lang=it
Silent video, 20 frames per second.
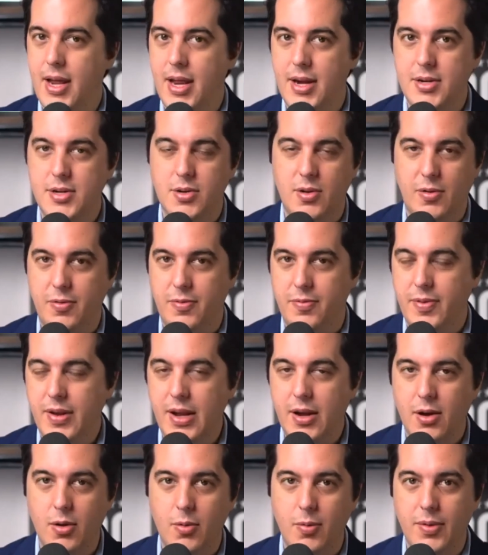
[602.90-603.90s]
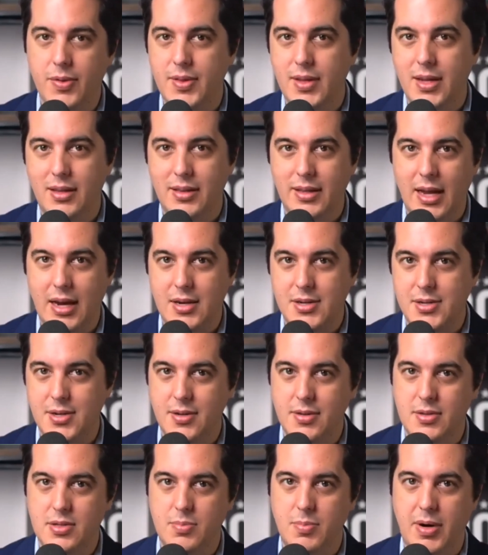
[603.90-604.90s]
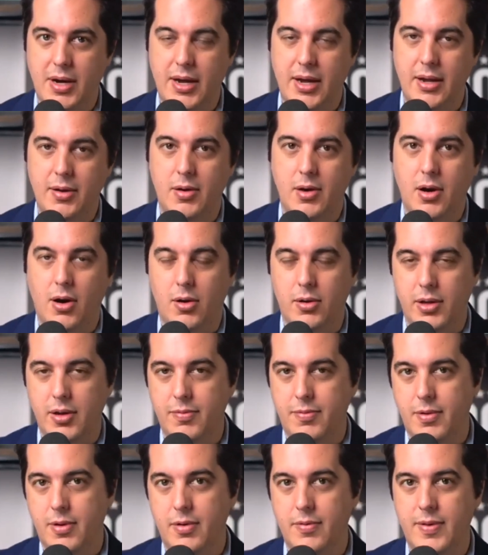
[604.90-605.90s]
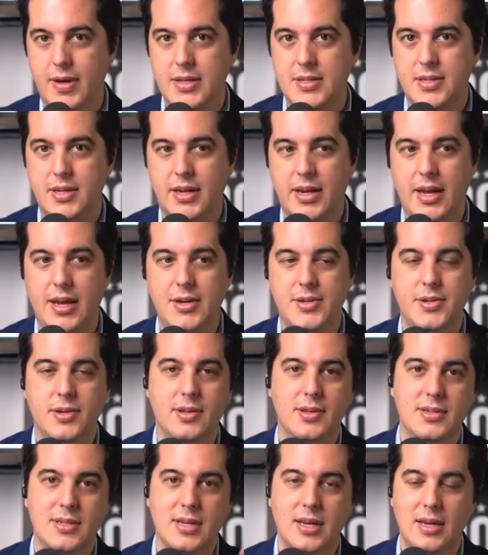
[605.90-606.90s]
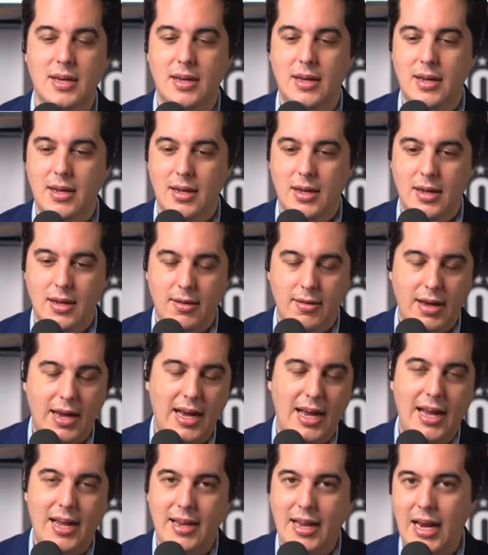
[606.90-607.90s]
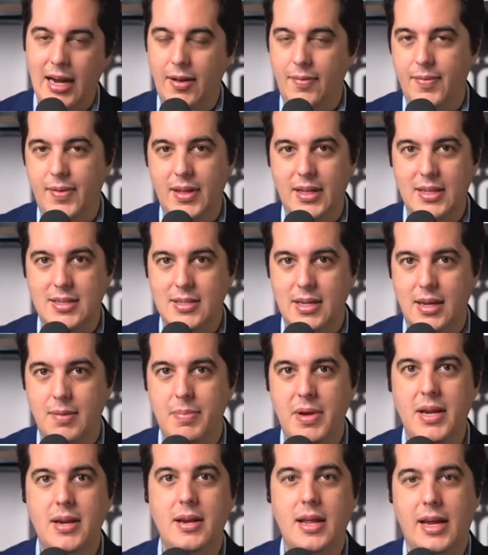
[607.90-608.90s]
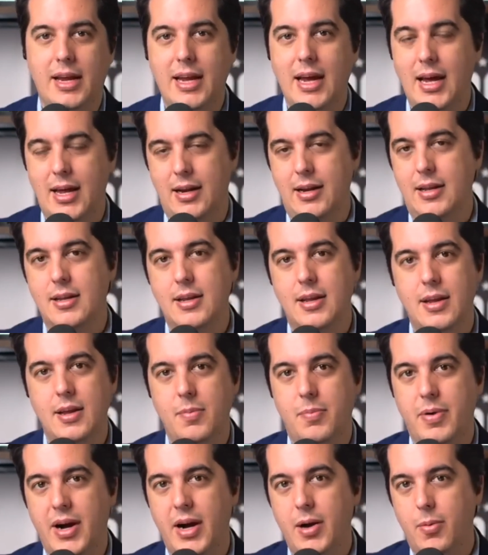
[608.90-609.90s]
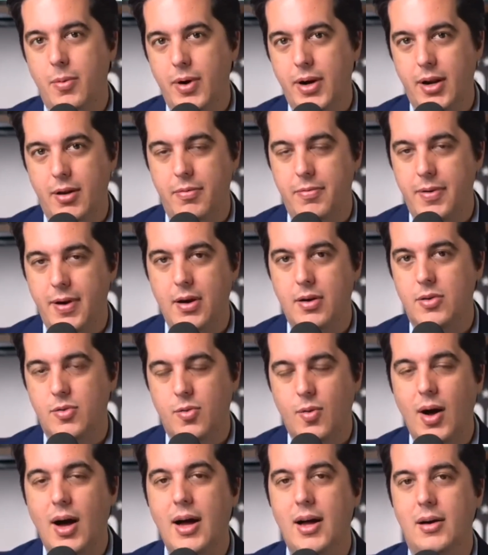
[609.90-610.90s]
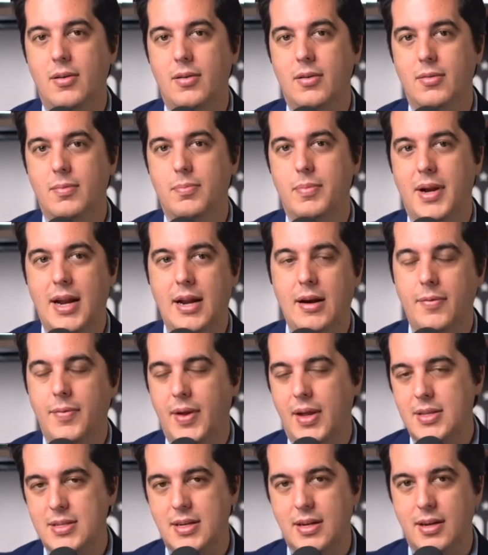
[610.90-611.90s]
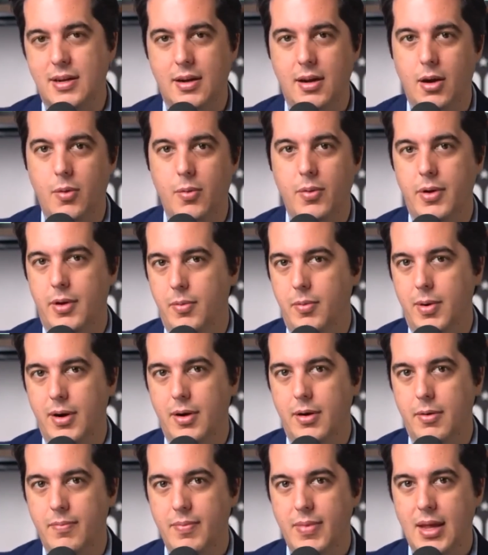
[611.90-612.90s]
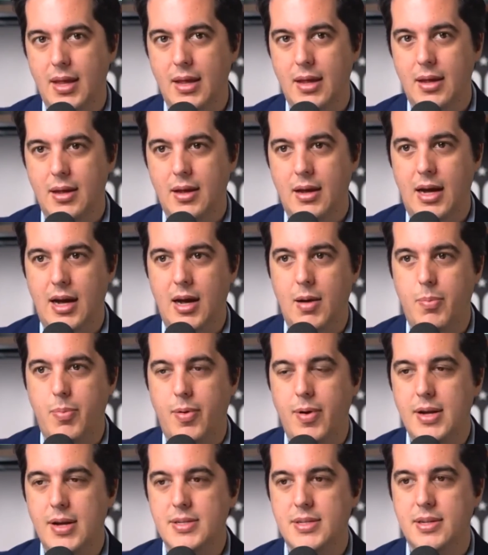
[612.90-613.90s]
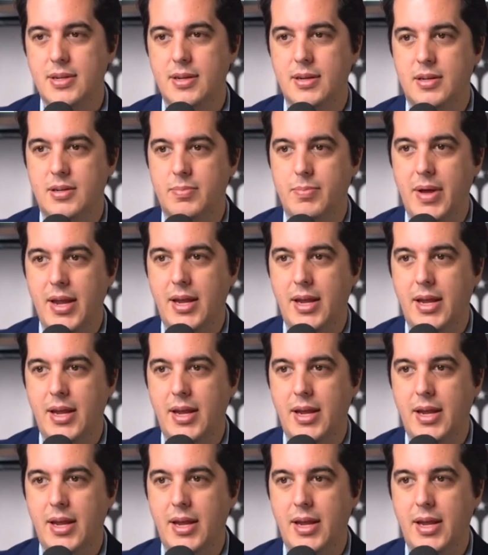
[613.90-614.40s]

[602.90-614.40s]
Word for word: avrebbe cercato di interferire con le elezioni per aver chiesto un'indagine. Anche in questo caso probabilmente avrà un processo equo, ma non credo che nemmeno questo porterà a niente.